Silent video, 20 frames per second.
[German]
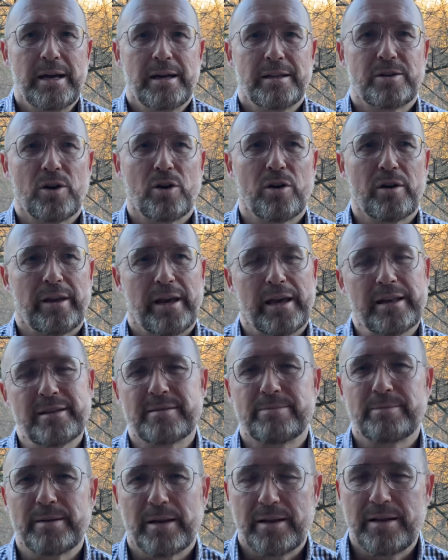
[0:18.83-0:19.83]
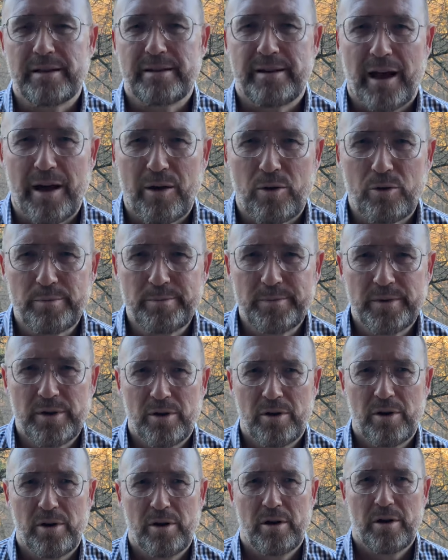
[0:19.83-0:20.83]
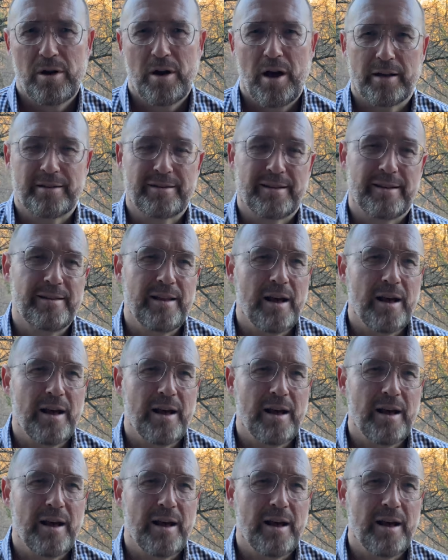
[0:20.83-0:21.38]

Doch geht es wirklich darum? Hat,